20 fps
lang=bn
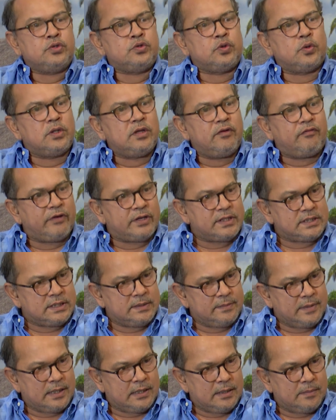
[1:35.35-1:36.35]
যদি
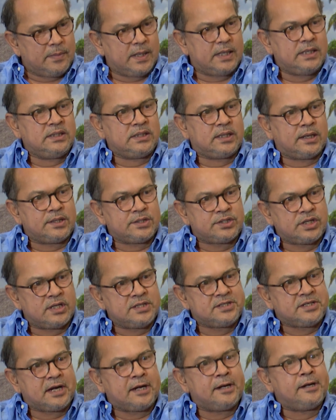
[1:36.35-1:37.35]
ফেস্টিভ্যাল বা ইন্টারন্যাশনাল
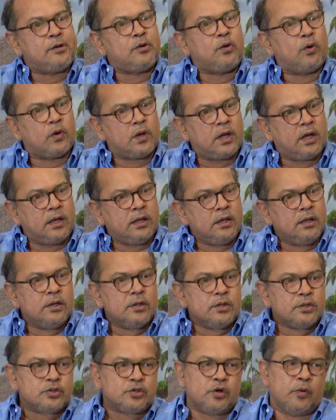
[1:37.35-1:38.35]
জার্নি করে
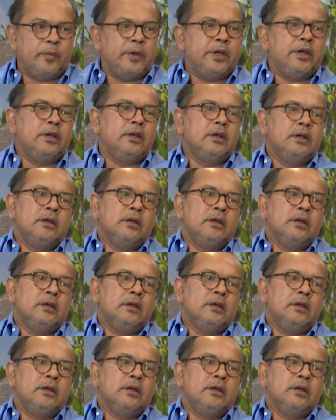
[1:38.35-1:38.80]
ছবি